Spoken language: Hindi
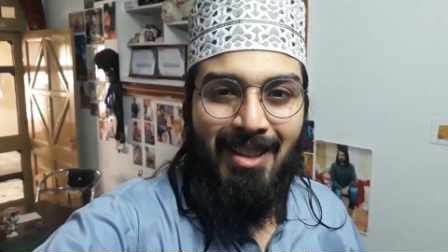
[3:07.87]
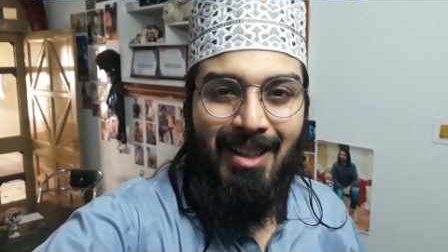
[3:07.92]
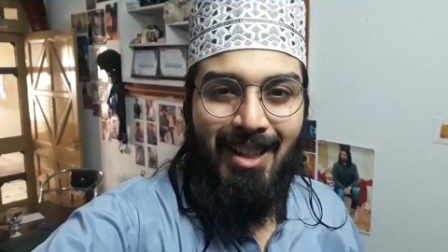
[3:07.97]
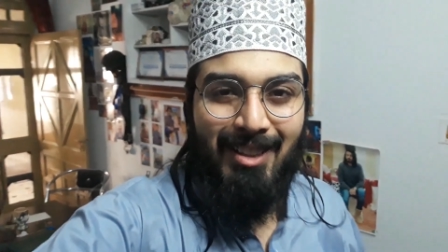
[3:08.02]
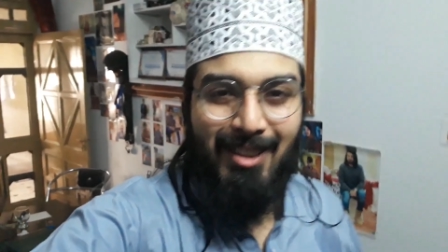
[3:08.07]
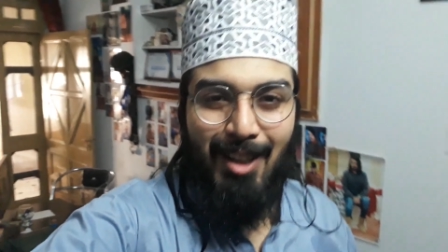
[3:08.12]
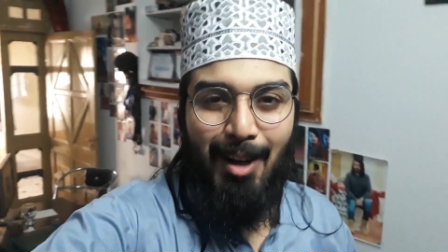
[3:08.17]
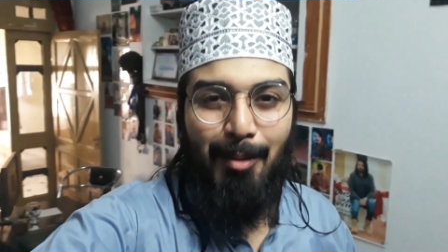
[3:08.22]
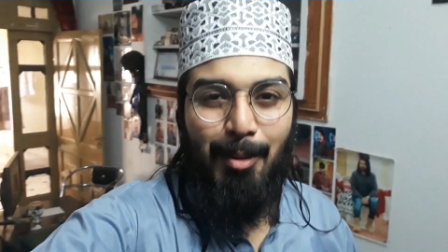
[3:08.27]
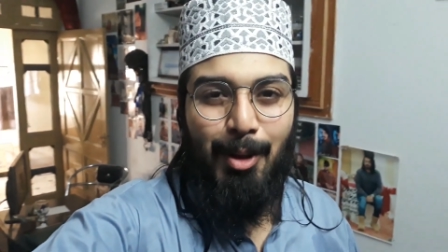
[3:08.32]

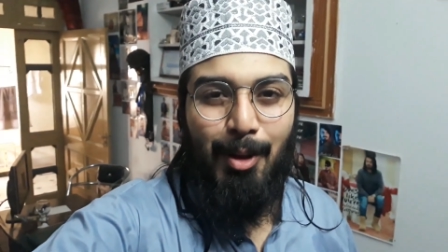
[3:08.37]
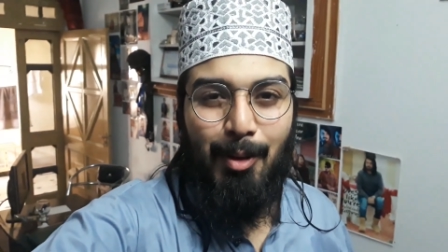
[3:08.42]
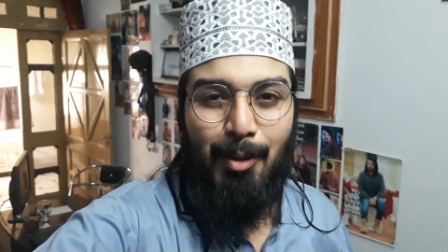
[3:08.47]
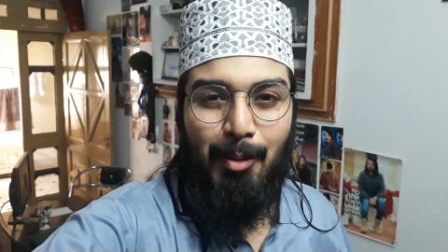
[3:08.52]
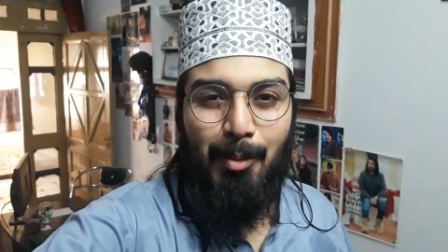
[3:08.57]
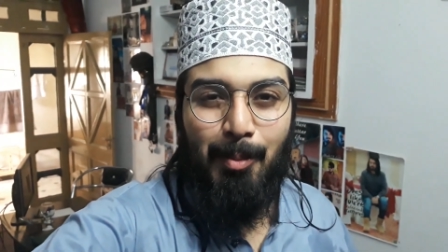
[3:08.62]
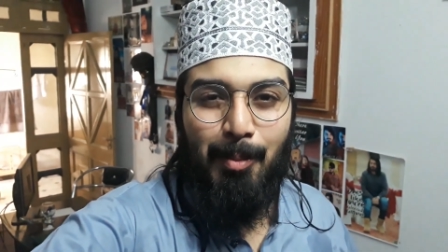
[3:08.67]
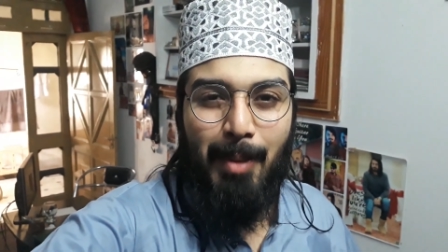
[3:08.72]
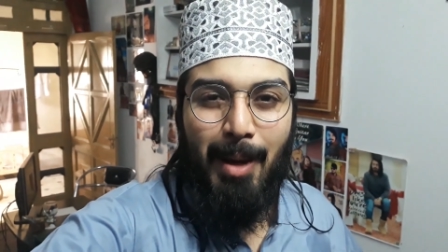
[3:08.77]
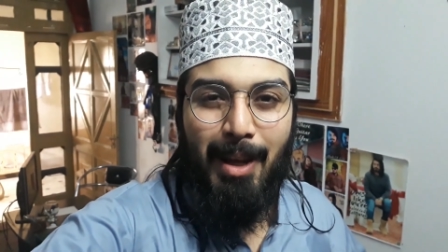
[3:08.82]

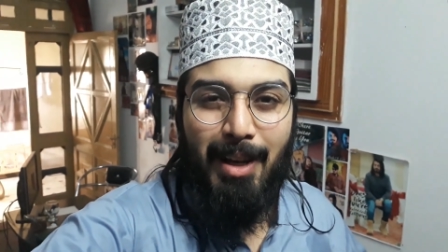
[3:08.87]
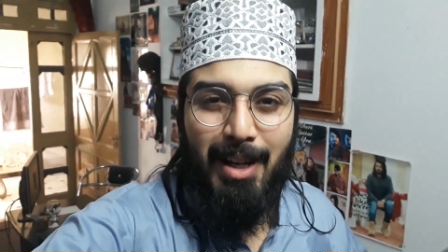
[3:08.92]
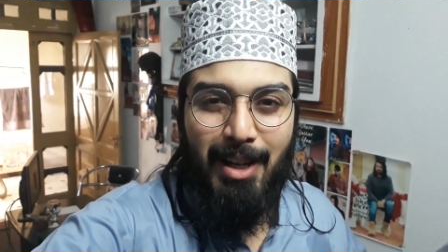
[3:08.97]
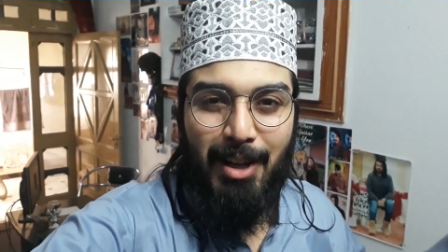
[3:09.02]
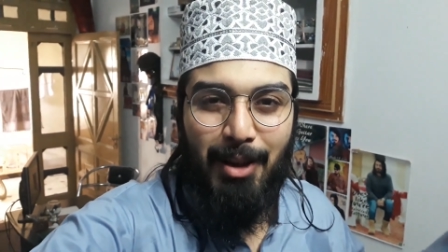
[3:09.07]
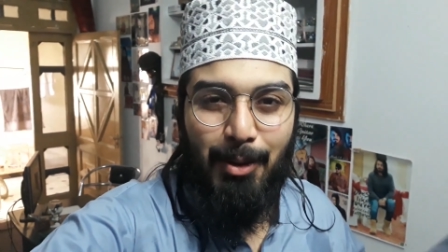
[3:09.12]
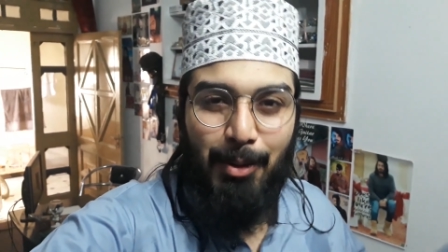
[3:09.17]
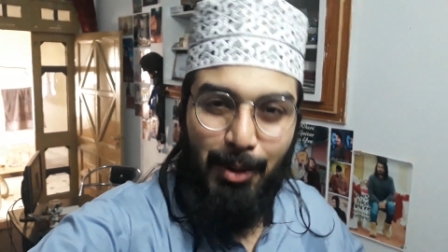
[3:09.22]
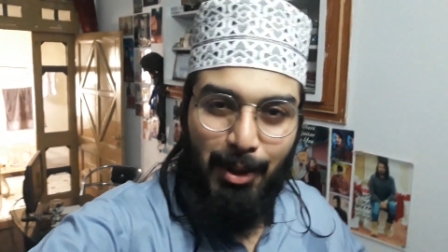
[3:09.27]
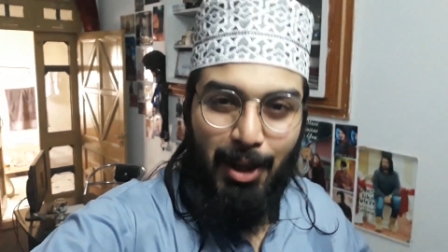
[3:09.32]
असलम मैं
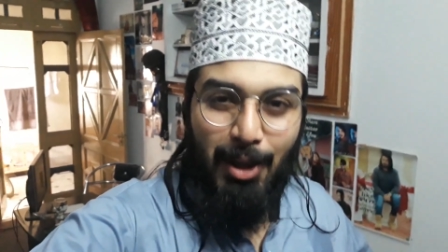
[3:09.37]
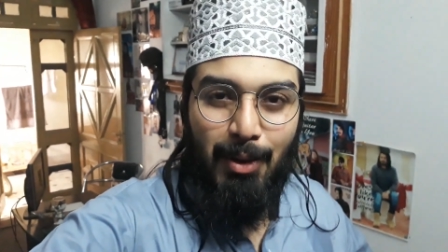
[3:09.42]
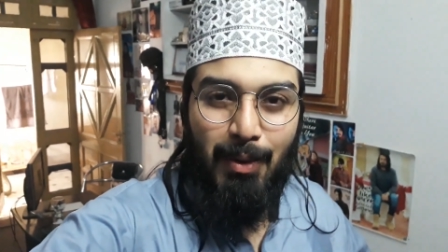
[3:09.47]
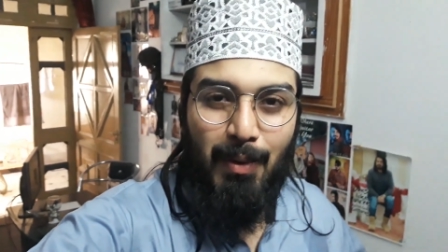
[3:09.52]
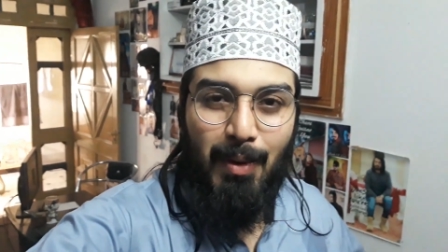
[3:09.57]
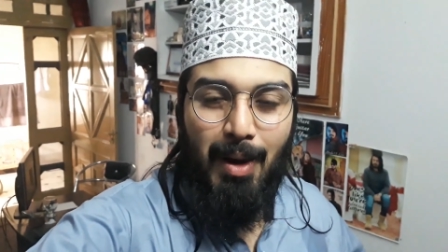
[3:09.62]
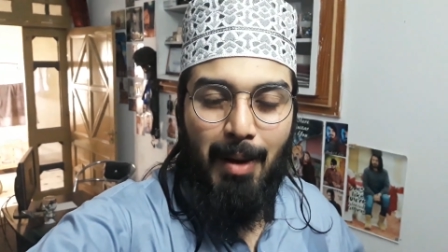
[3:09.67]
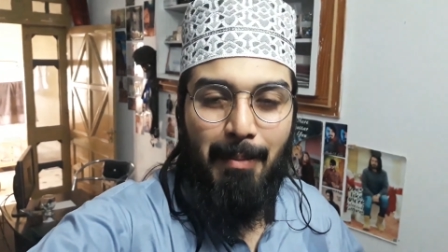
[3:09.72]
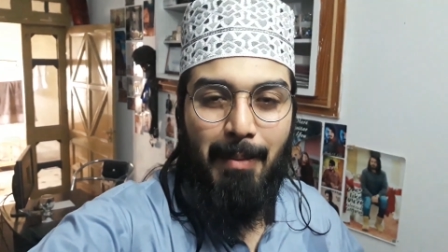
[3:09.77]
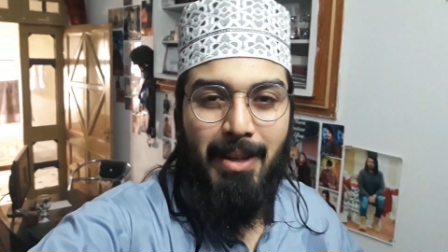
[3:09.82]
रेडी हो गया
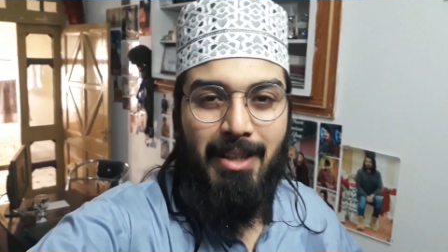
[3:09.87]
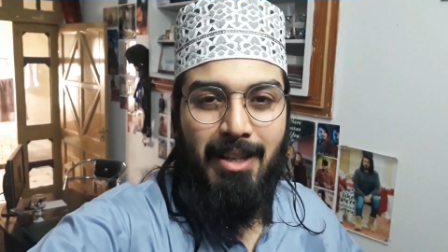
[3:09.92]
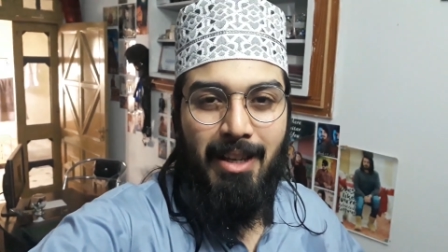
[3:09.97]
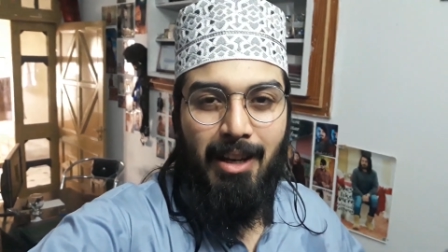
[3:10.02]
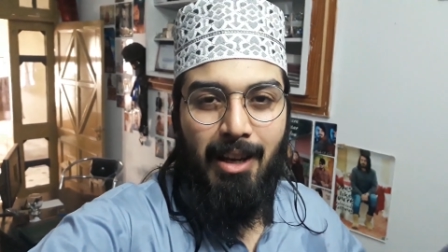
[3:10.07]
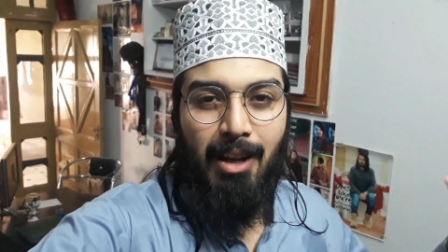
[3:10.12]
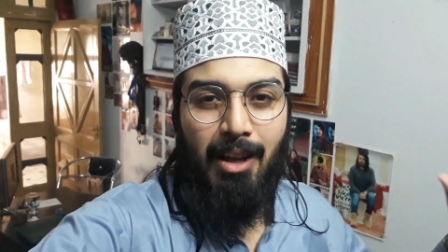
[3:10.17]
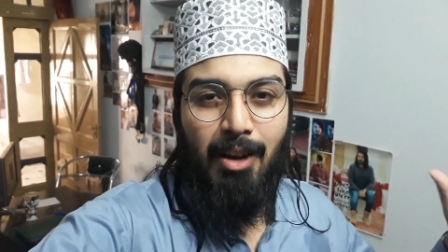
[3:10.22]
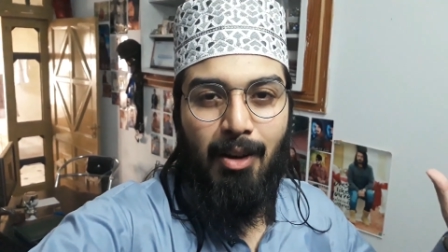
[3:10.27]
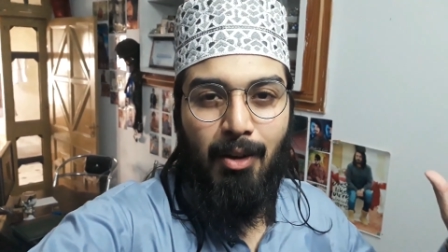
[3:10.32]
हूँ अब मैं
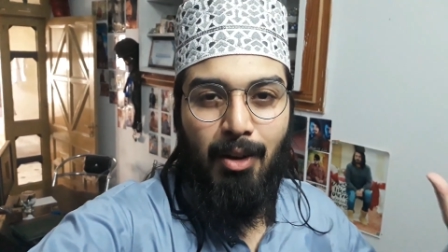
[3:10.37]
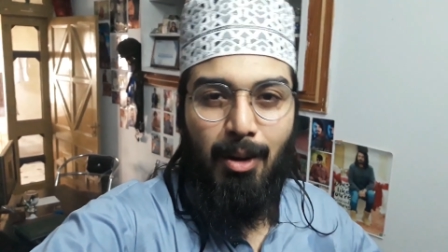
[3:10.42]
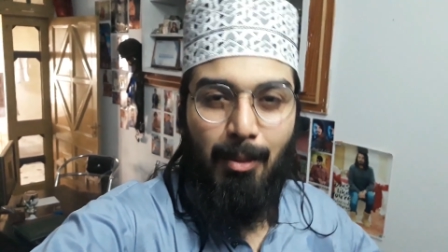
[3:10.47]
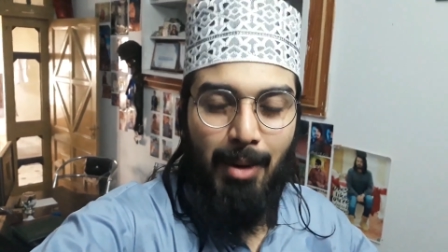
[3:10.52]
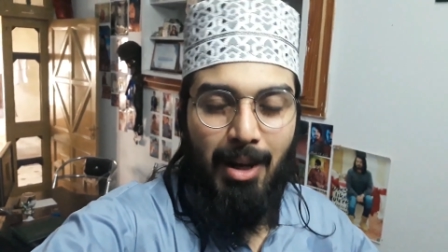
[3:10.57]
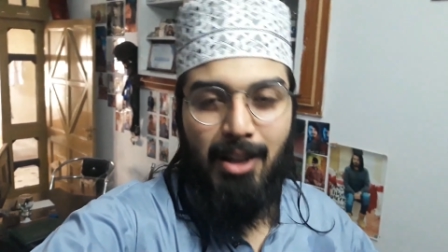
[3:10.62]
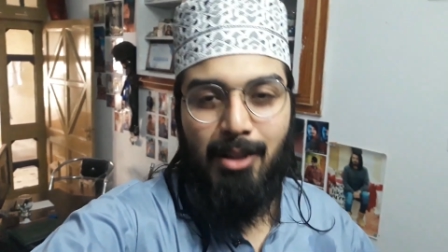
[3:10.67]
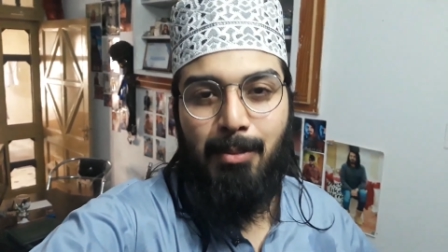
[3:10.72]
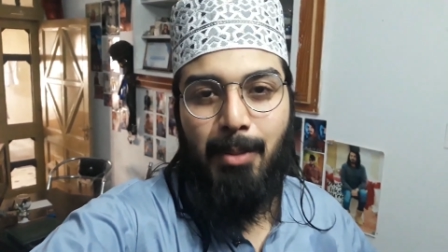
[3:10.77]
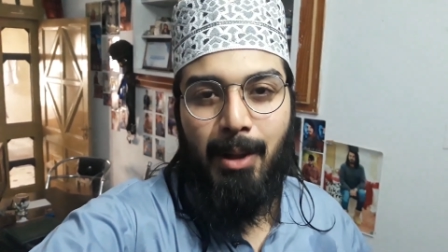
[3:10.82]
जाने लगा हूँ
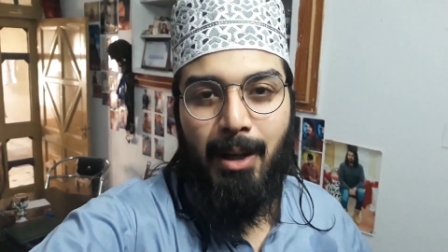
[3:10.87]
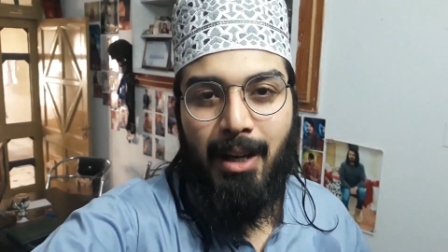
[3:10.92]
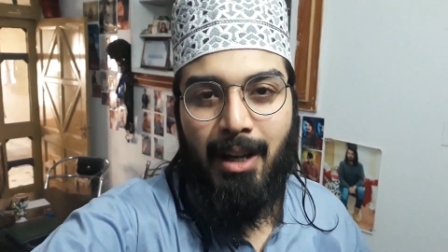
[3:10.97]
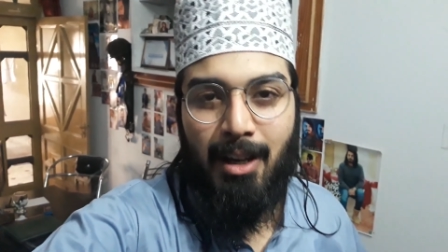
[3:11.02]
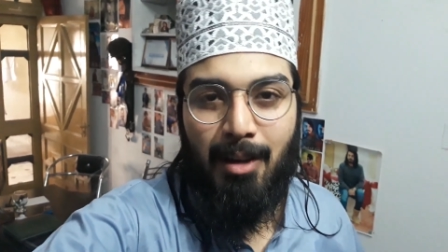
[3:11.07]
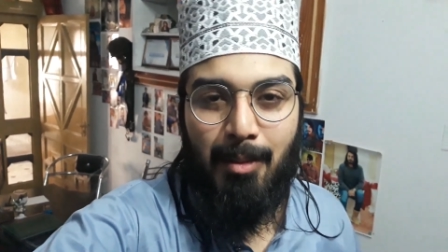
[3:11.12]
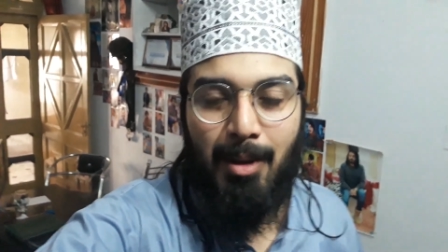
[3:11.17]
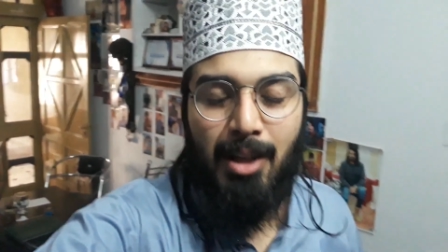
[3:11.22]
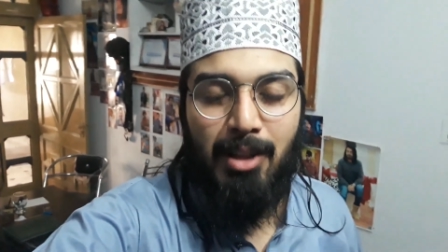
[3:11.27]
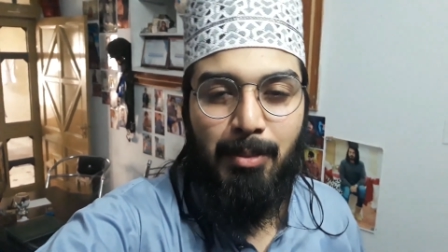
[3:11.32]
नमाज़ पढ़ने
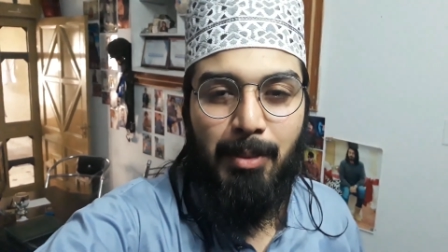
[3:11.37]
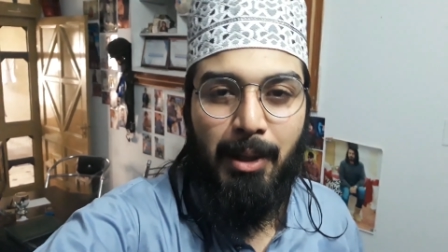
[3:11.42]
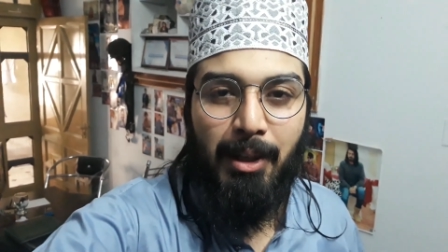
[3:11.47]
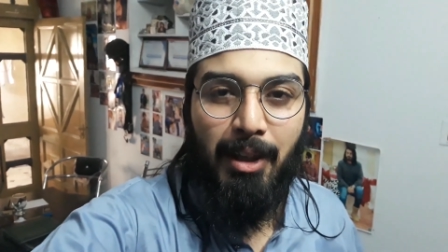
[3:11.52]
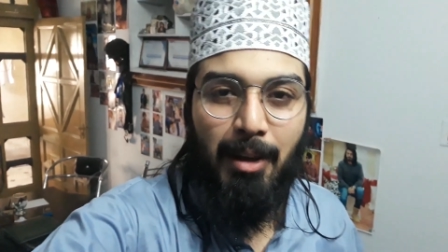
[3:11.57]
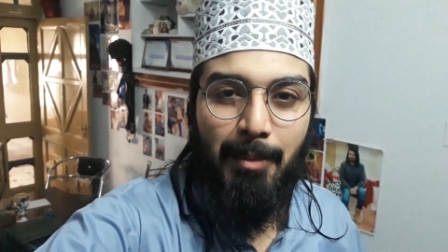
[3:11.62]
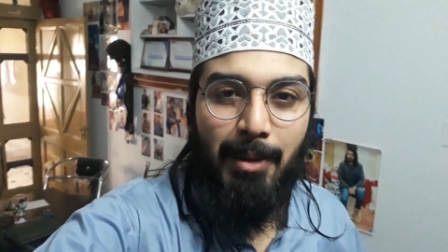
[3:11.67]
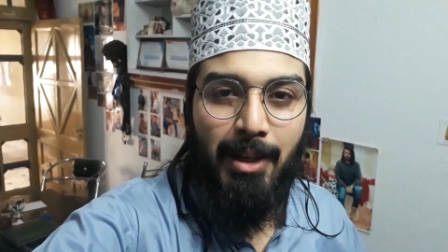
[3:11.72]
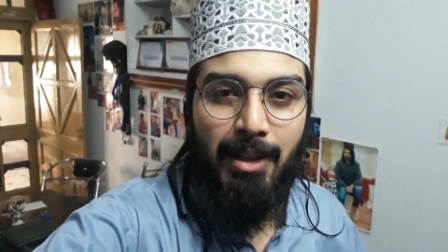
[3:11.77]
नमाज़ पढ़ के